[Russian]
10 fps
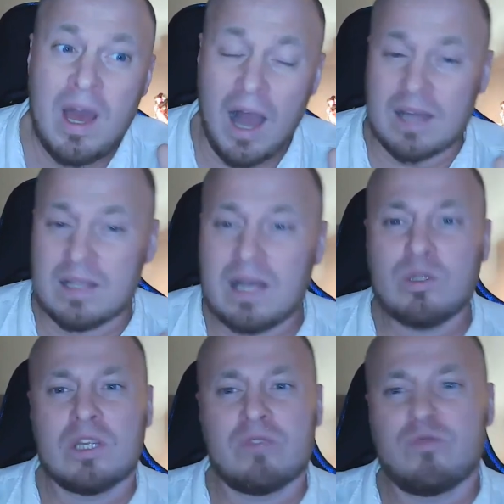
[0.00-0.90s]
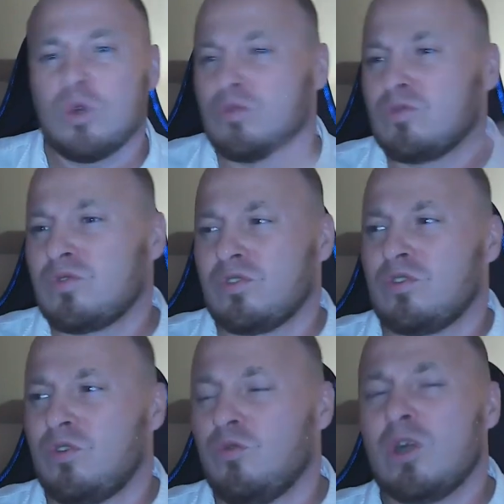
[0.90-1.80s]
А когда вот это все
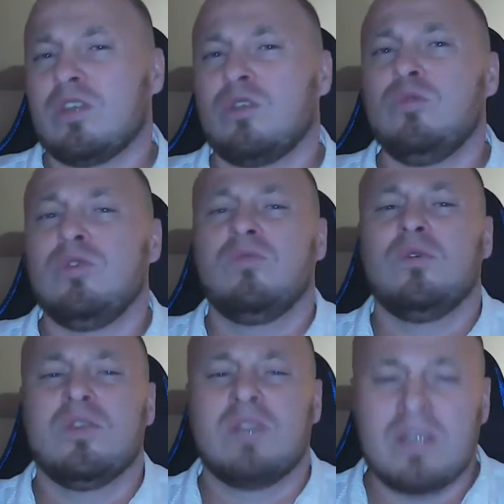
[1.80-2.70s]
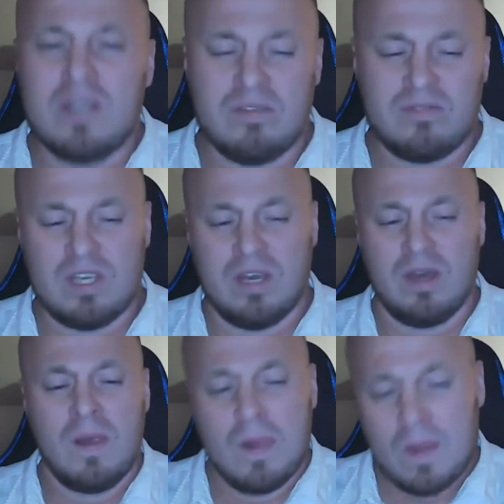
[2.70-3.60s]
хватит, люди вроде такие все